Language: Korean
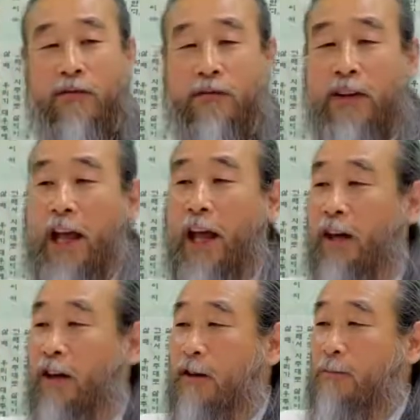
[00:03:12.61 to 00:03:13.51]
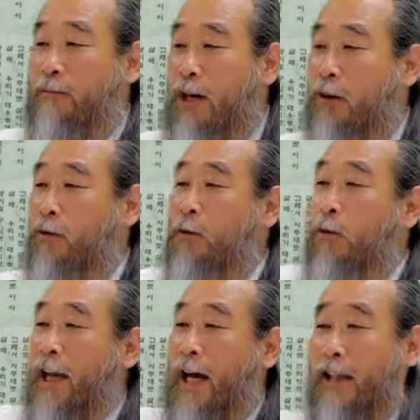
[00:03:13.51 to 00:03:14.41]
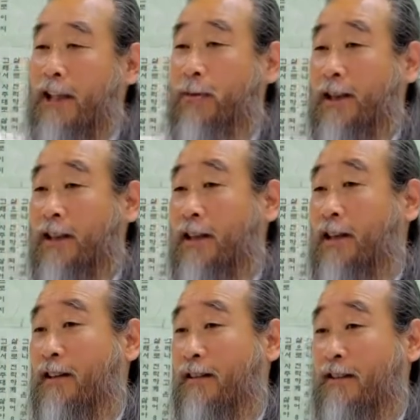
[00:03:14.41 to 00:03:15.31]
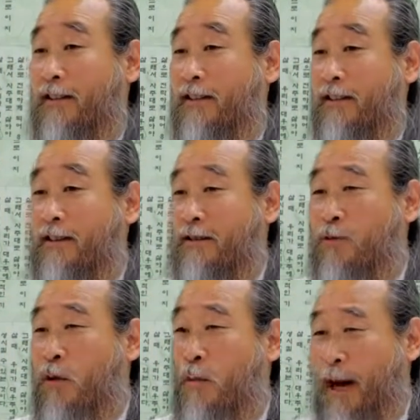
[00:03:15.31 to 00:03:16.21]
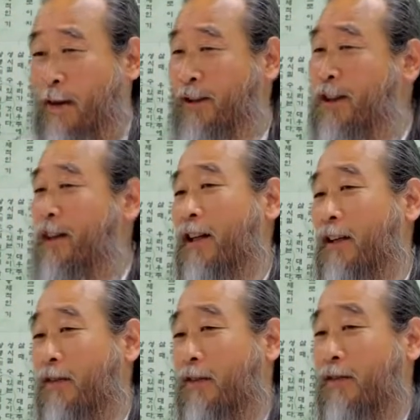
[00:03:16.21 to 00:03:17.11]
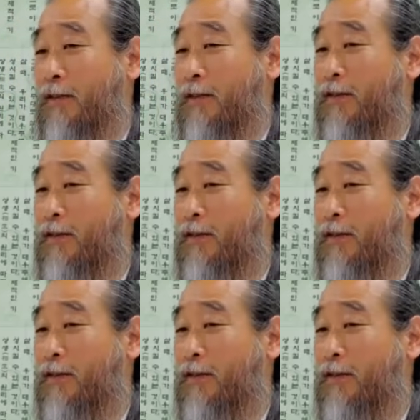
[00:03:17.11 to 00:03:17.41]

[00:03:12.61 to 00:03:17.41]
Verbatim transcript: 내를 믿고 내한테 왔다라는 것은 고마운 일이에요.